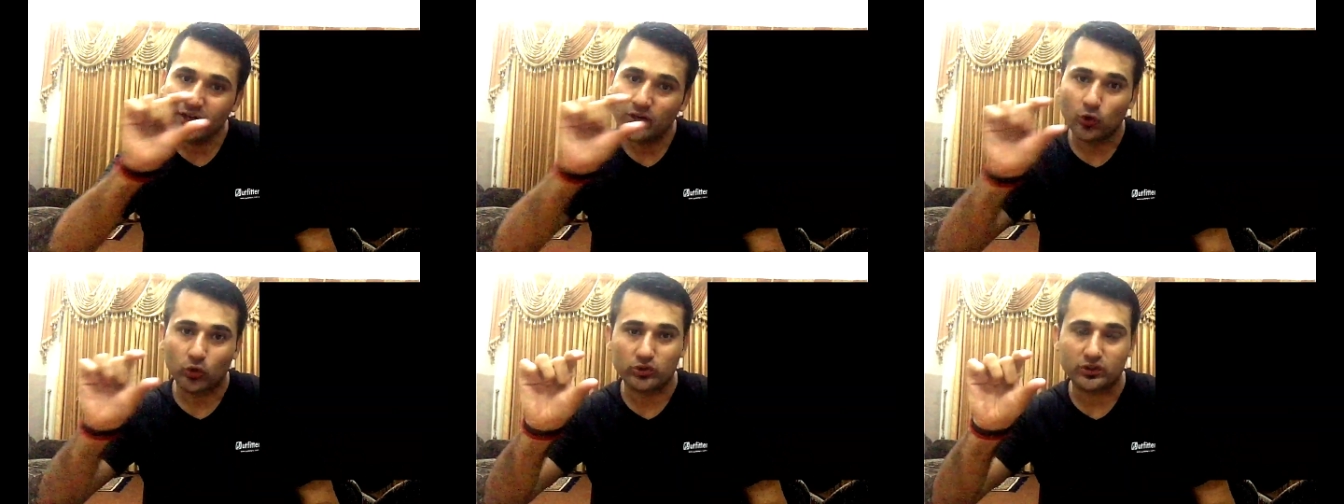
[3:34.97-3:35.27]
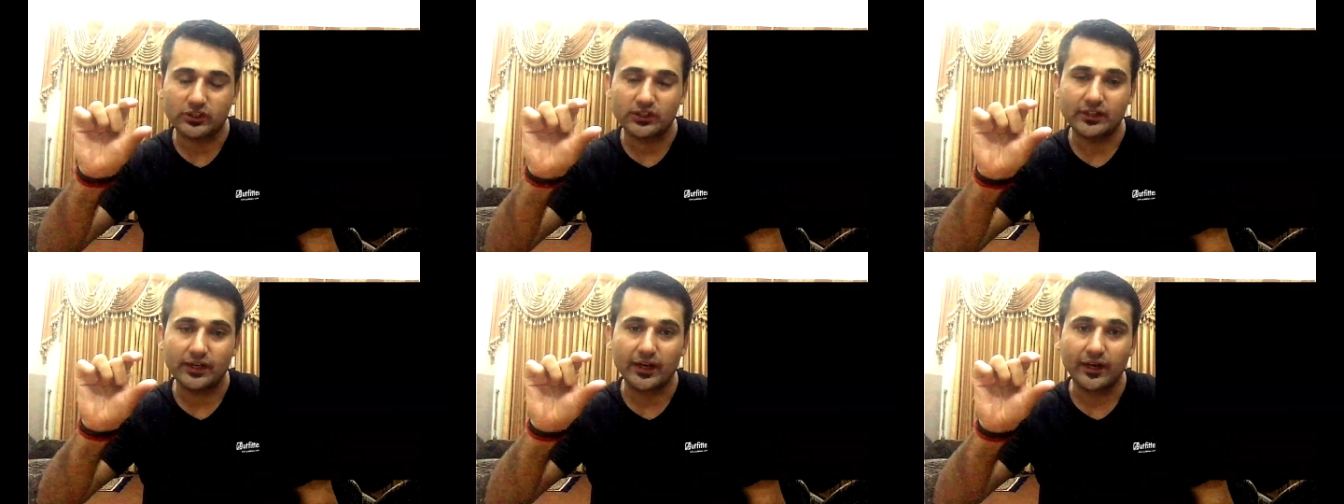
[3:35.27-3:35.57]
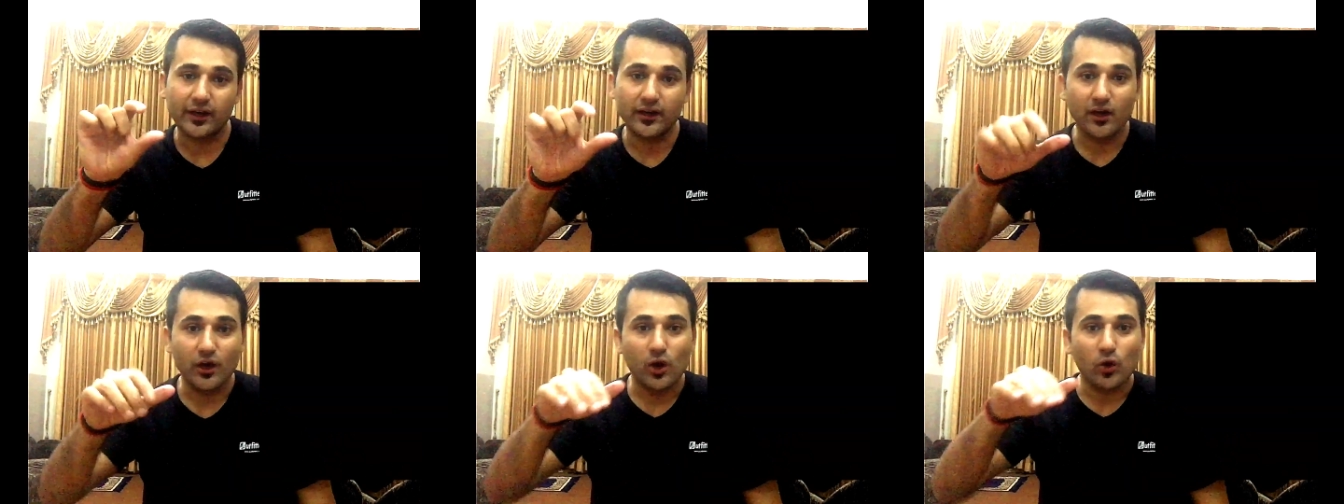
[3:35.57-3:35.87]
होती है
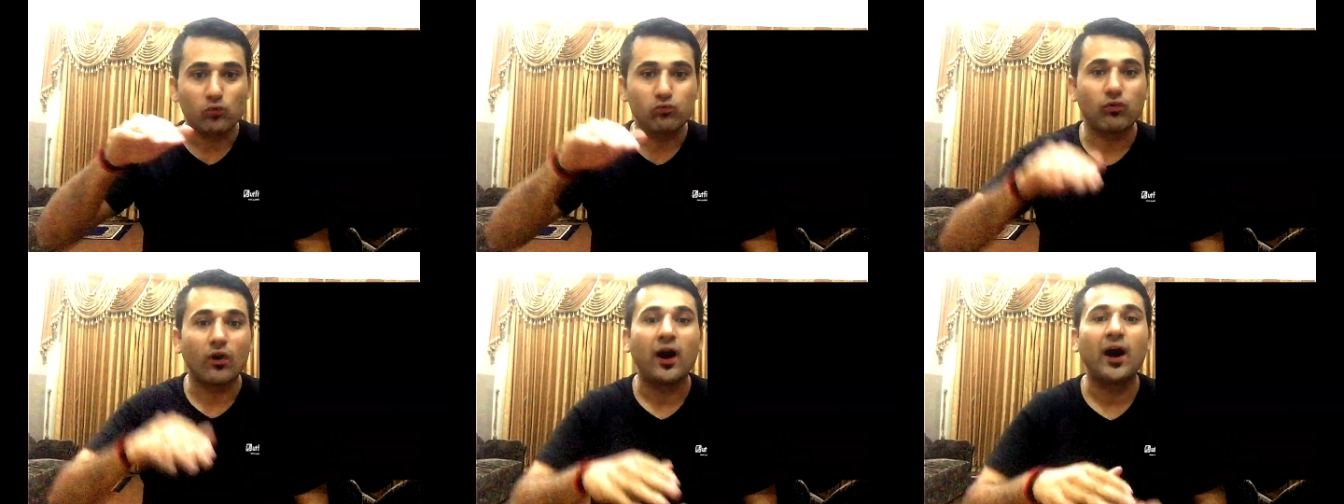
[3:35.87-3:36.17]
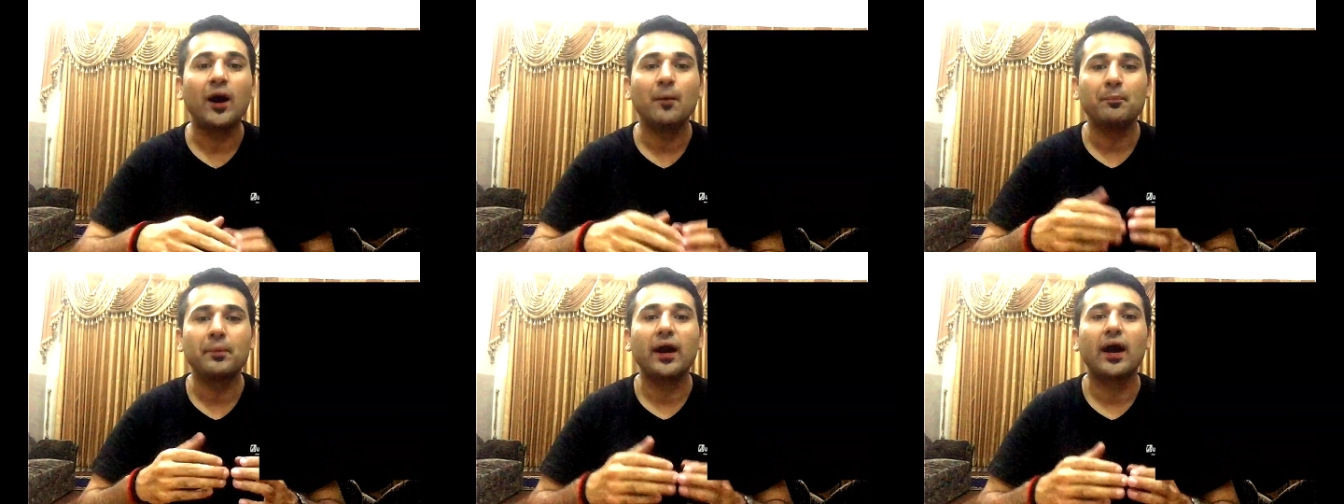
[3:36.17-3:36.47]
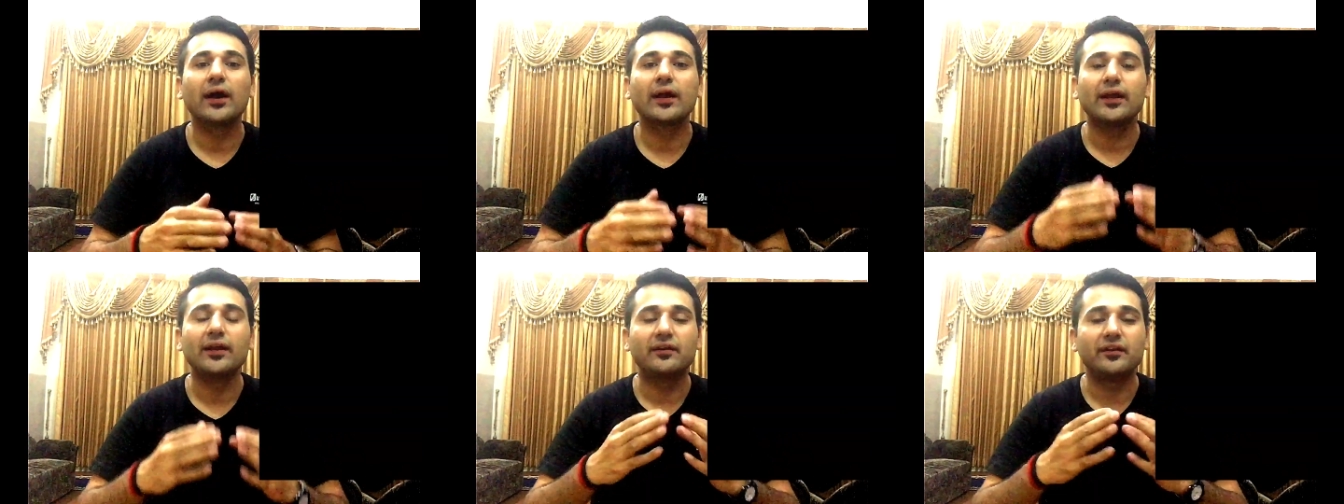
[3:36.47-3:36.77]
वहां पे
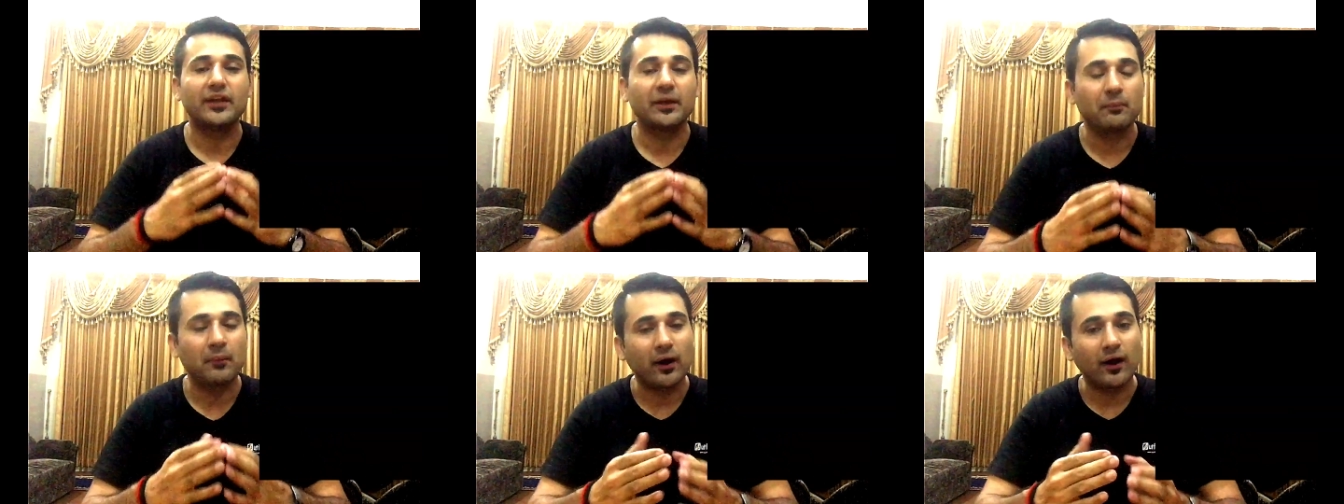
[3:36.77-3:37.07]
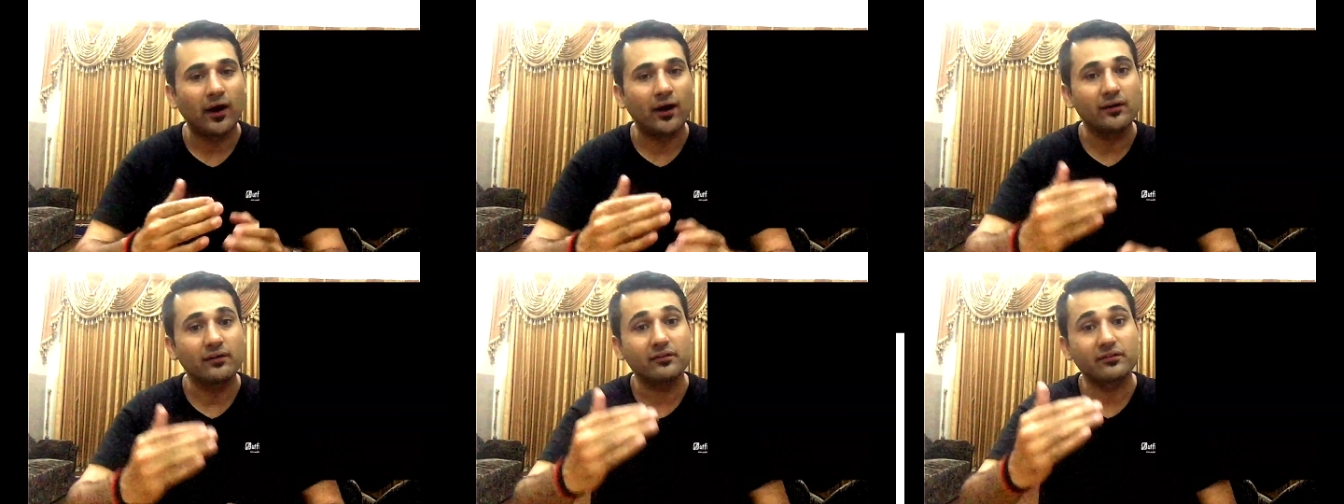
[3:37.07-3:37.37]
आके डिमांड